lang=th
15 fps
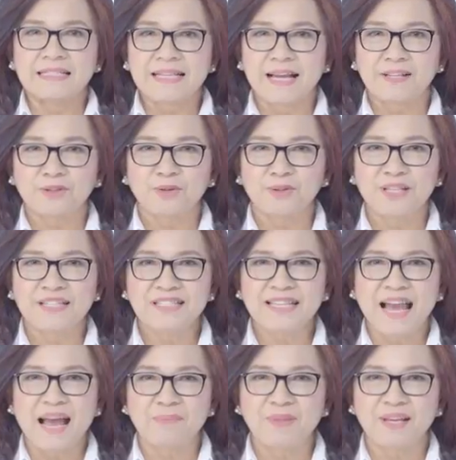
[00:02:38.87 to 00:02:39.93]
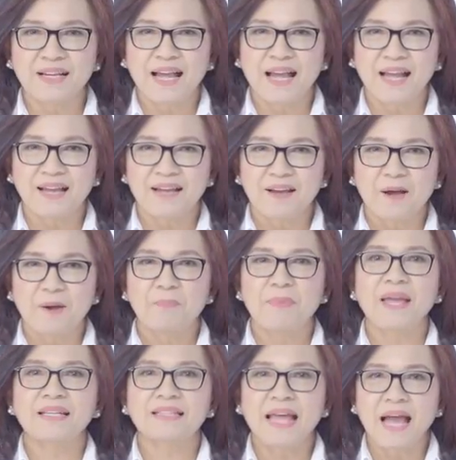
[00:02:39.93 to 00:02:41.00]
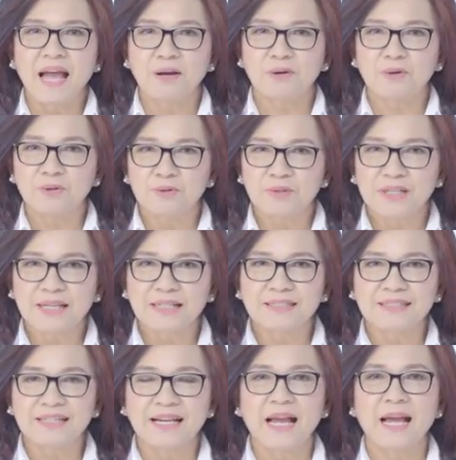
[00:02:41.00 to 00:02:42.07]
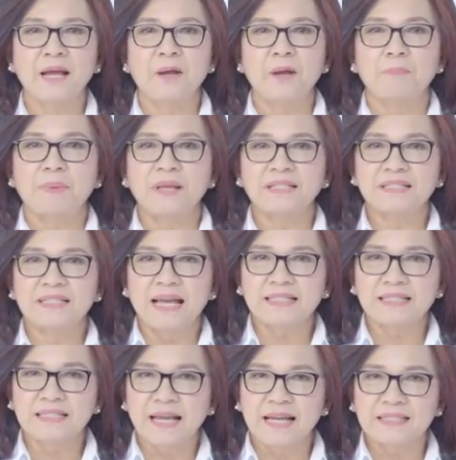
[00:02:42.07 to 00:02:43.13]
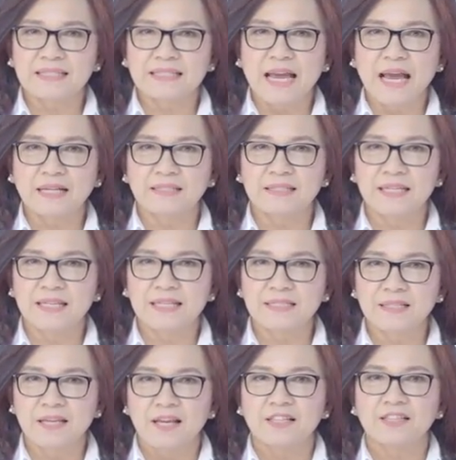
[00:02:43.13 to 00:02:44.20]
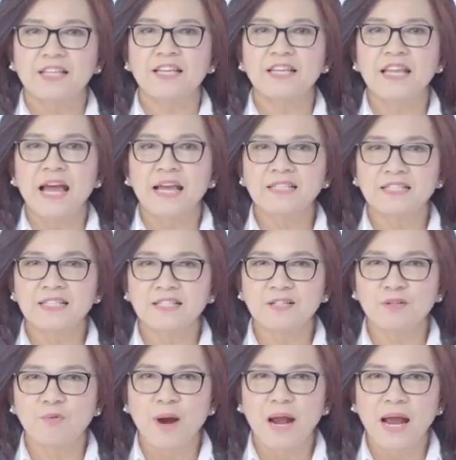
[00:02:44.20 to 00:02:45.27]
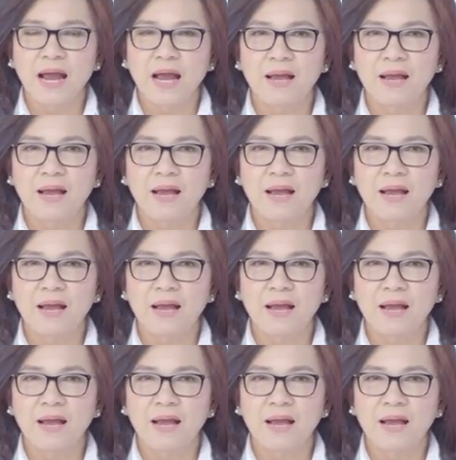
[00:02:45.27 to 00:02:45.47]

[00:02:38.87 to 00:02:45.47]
รสกัดตัวที่ 3 นะคะเบต้ากลูแคนนะคะเป็นสารสกัดจากยีสต์ที่ได้ชื่อว่า